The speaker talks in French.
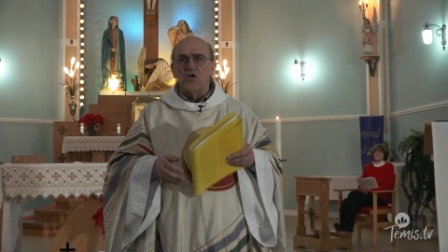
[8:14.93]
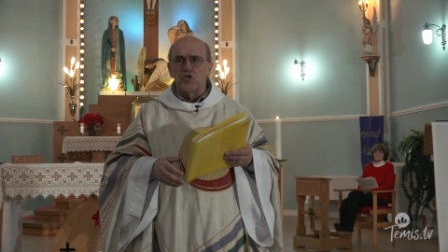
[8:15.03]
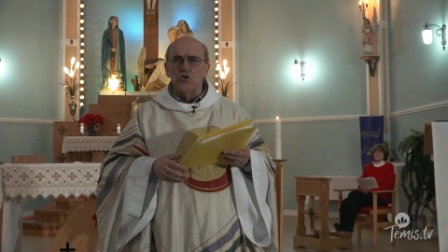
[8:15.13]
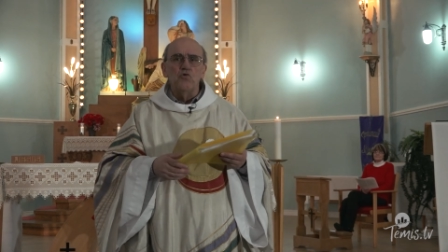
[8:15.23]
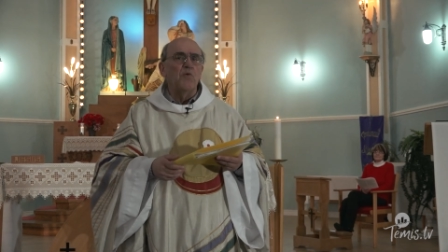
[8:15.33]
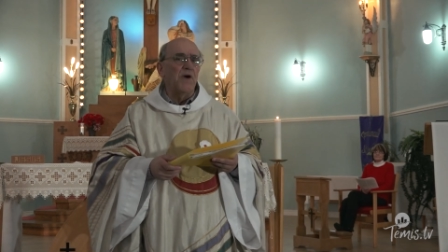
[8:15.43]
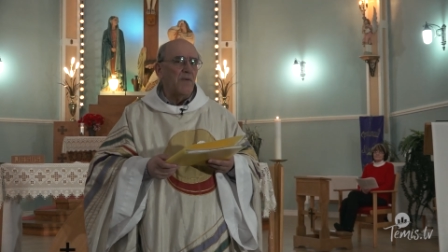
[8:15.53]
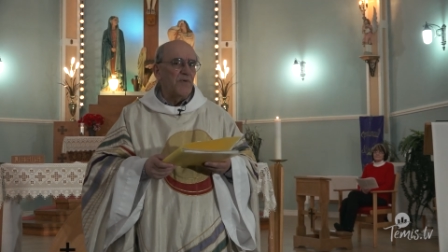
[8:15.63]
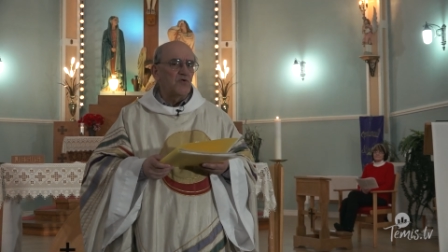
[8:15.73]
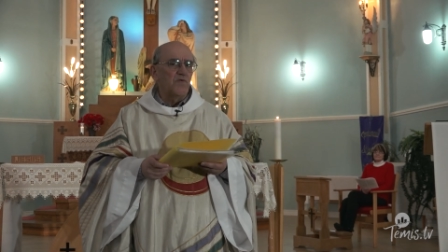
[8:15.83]
Chez nous, on me
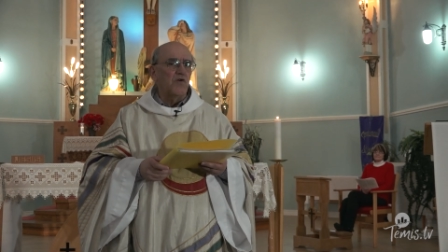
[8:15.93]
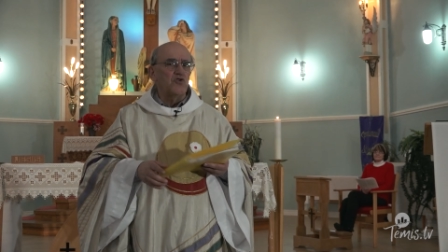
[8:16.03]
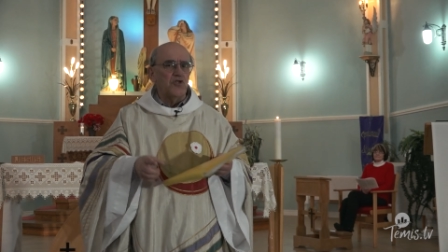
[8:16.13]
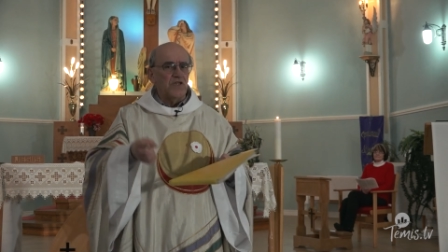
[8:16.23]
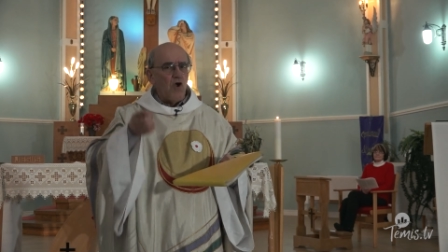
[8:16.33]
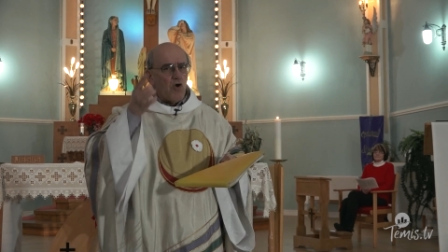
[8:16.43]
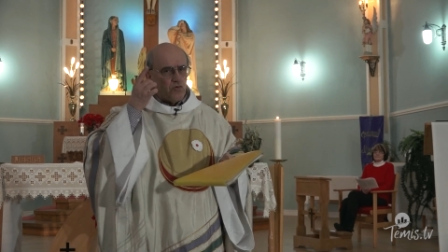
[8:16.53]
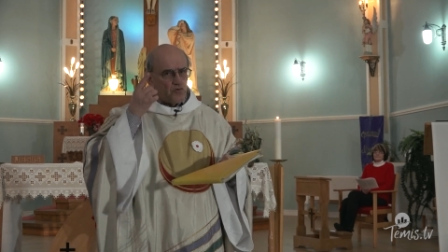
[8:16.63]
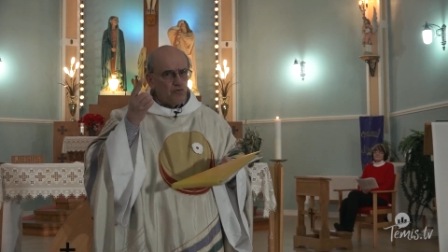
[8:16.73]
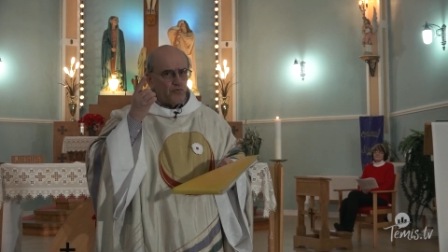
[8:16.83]
rappelait souvent que j'étais un
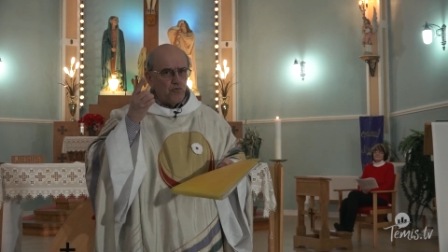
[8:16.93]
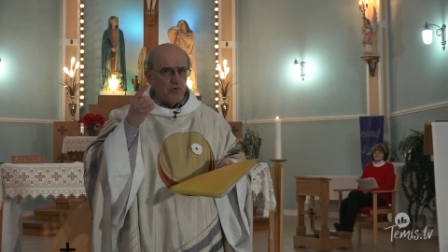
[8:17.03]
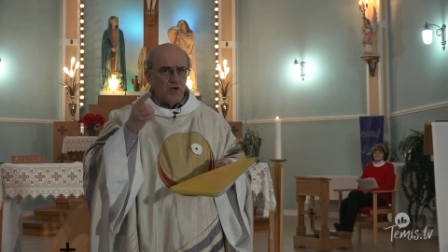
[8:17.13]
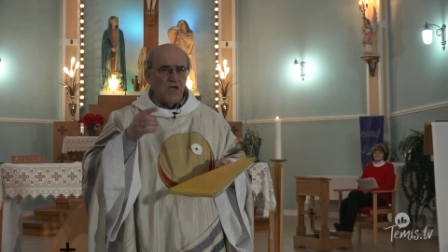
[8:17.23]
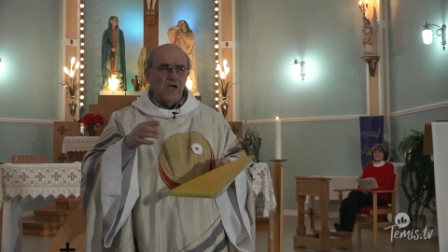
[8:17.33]
Dufour.